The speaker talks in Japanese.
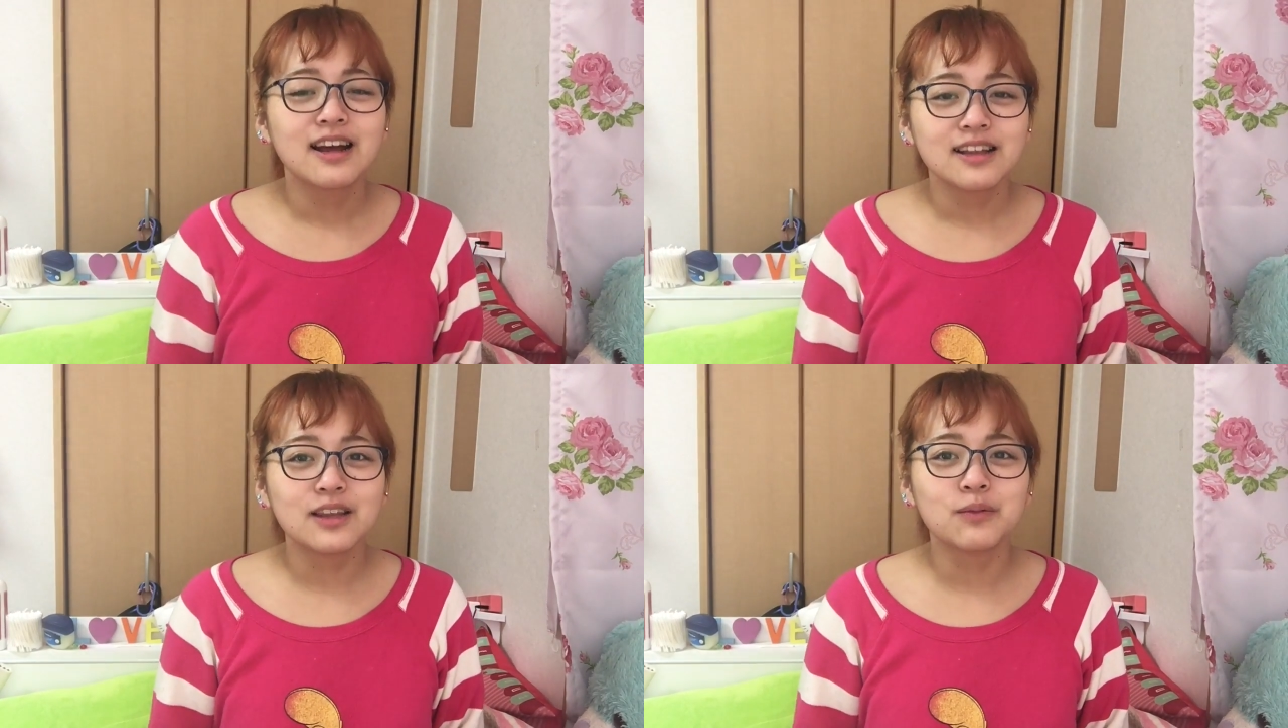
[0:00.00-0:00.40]

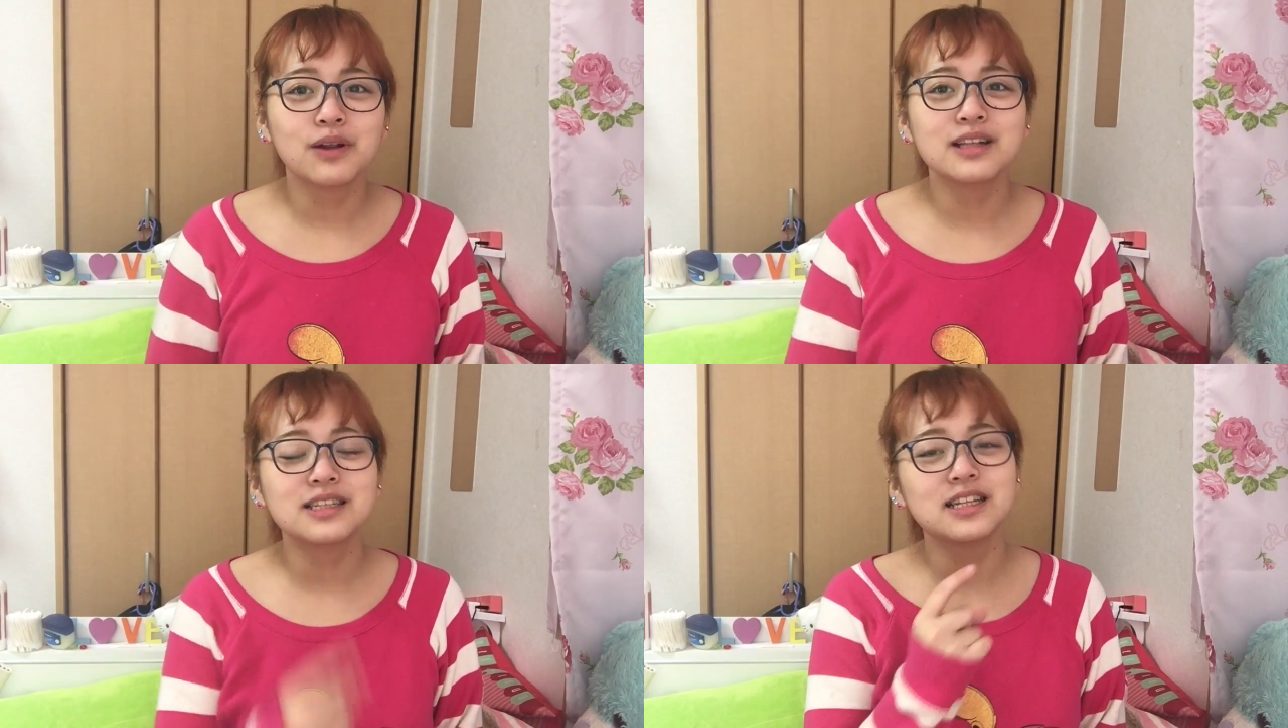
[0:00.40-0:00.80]
で友
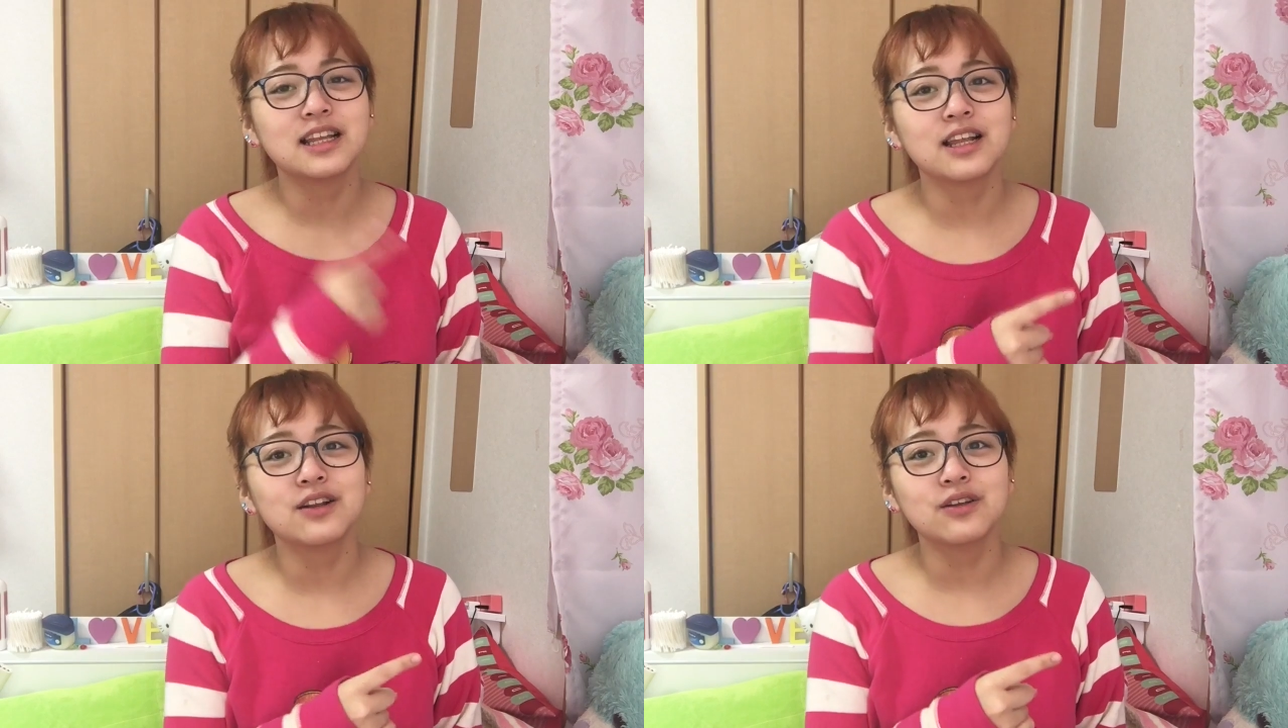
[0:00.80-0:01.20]
達寝
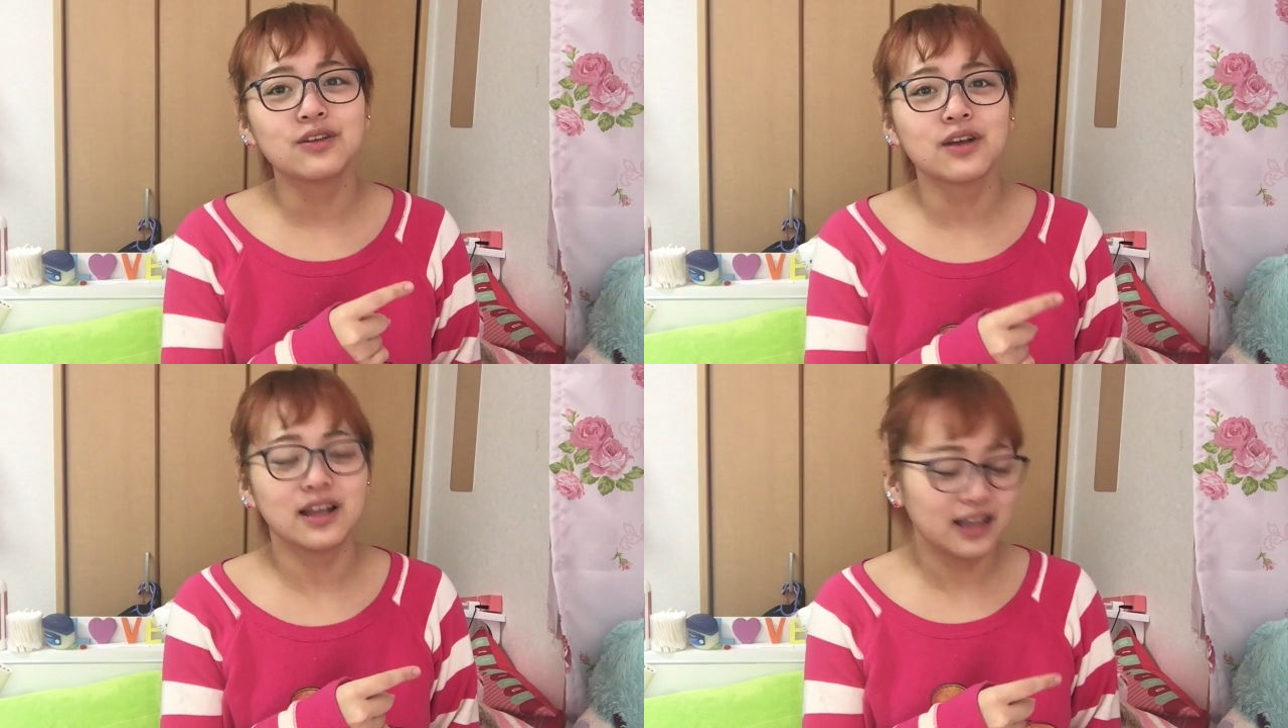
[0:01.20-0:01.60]
てる
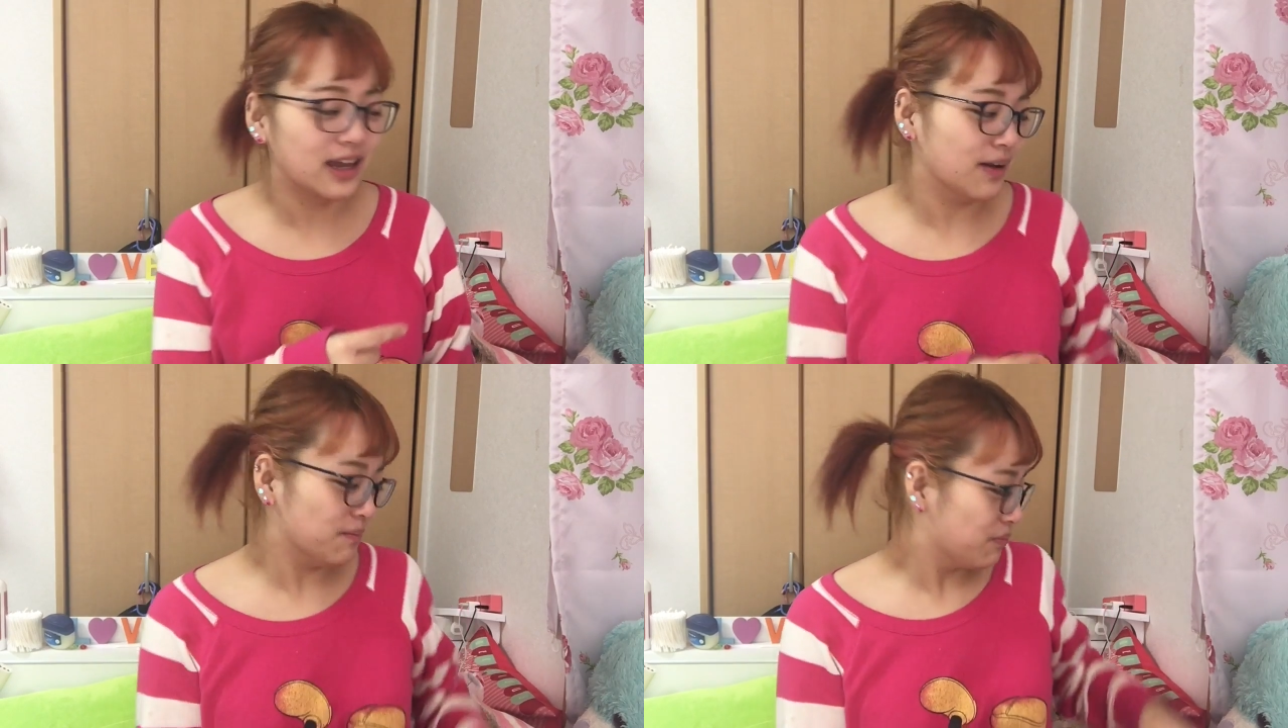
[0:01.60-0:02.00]
時
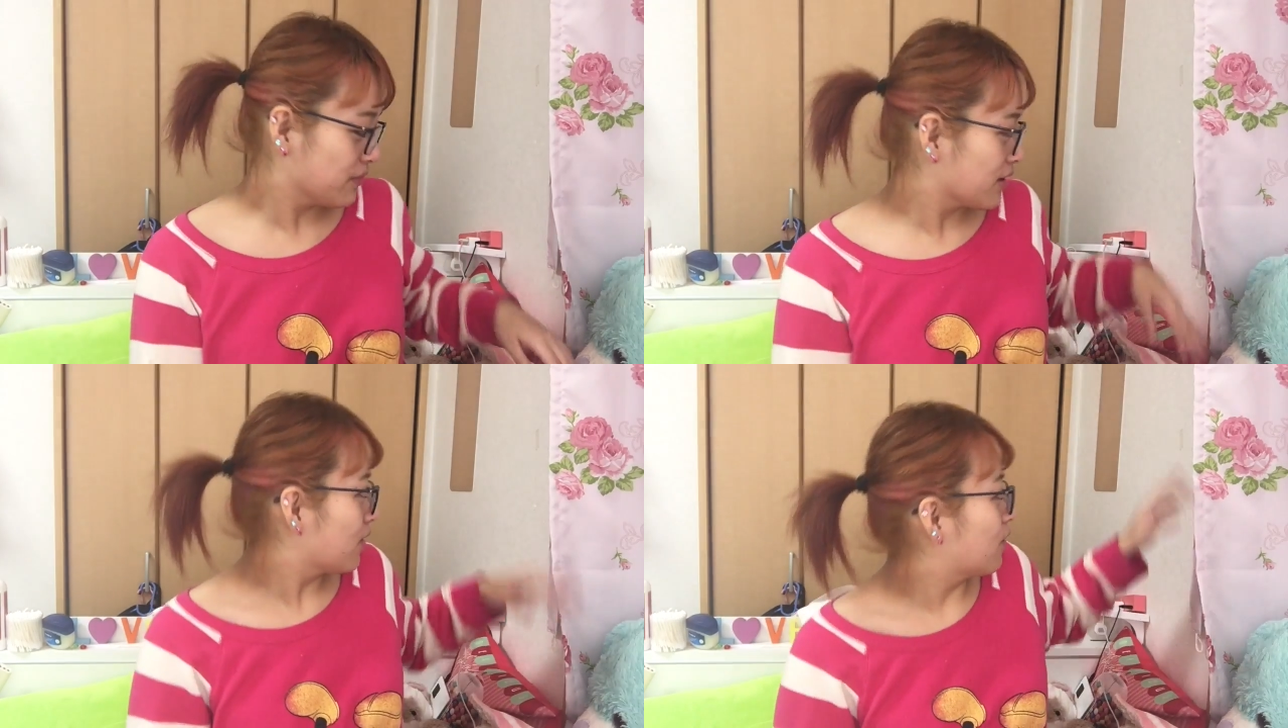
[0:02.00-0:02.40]
に
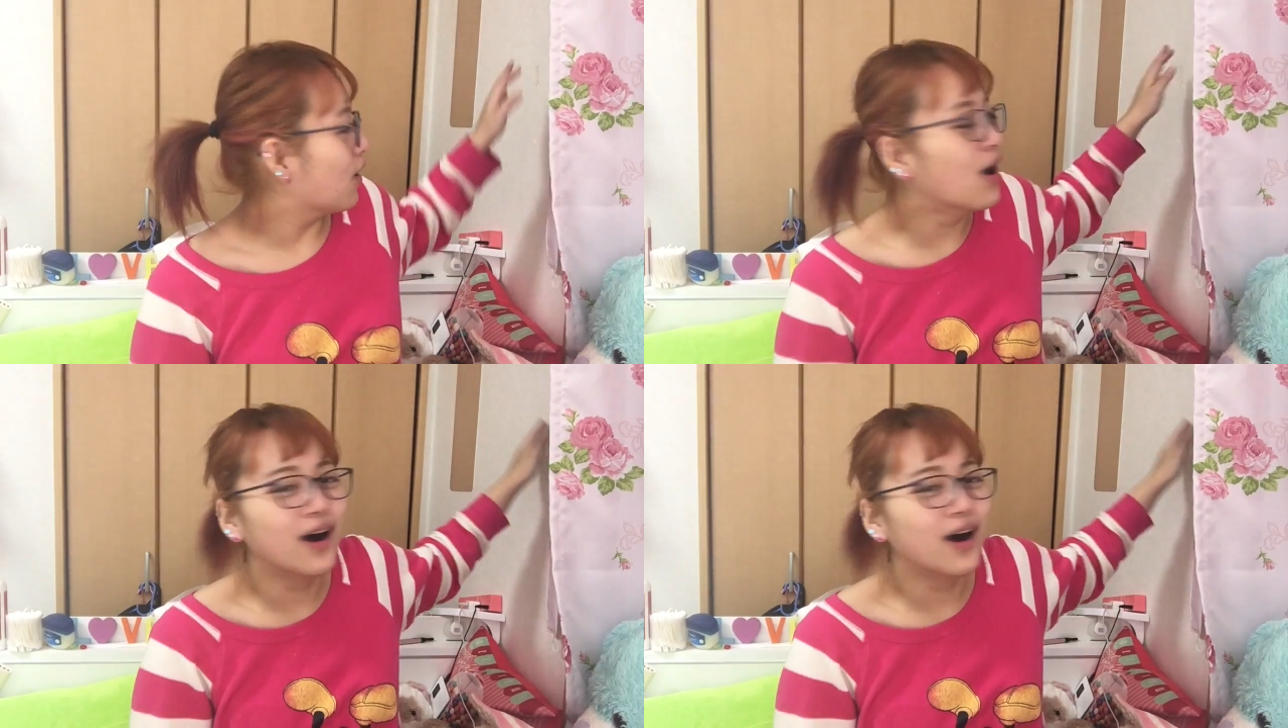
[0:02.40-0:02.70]
ここ